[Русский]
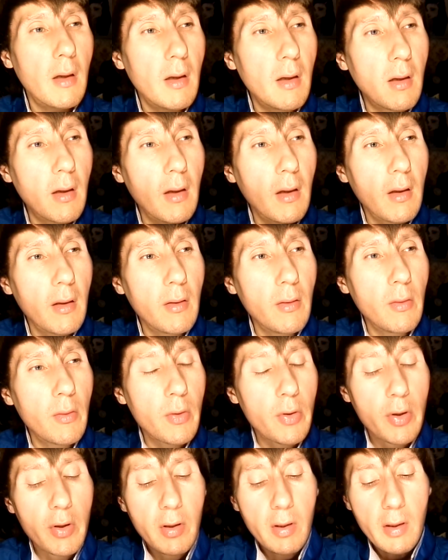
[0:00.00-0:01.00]
э,
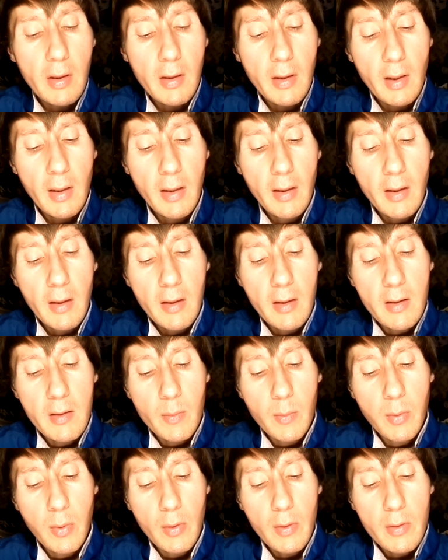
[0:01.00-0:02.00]
нужны или
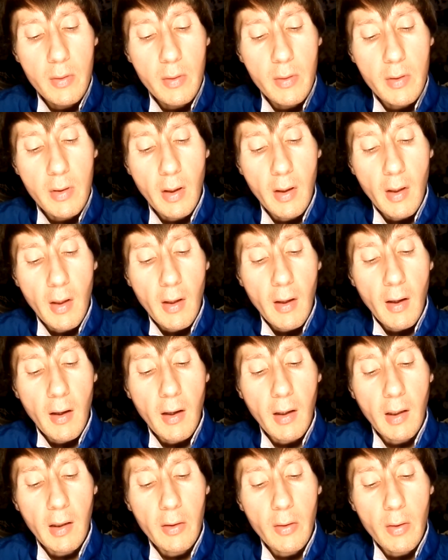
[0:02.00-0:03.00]
используются, а
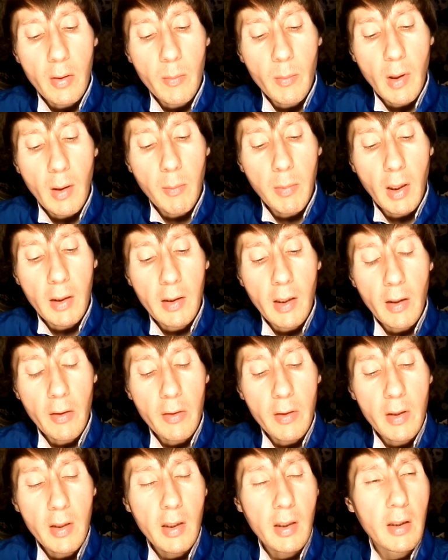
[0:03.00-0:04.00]
которыми обладают
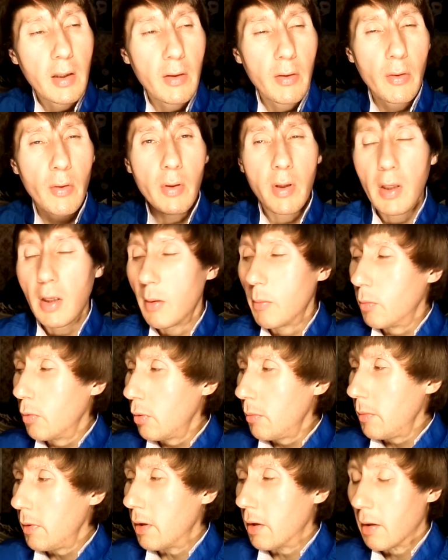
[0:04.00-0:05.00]
некоторые другие
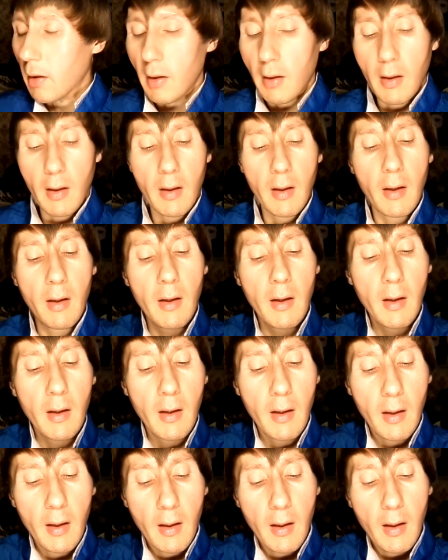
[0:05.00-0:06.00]
мумии,
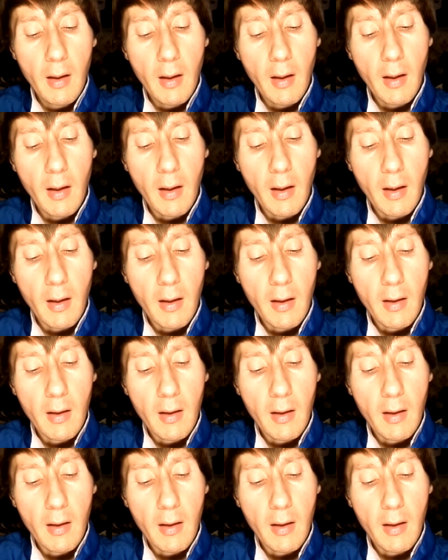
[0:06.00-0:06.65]
а,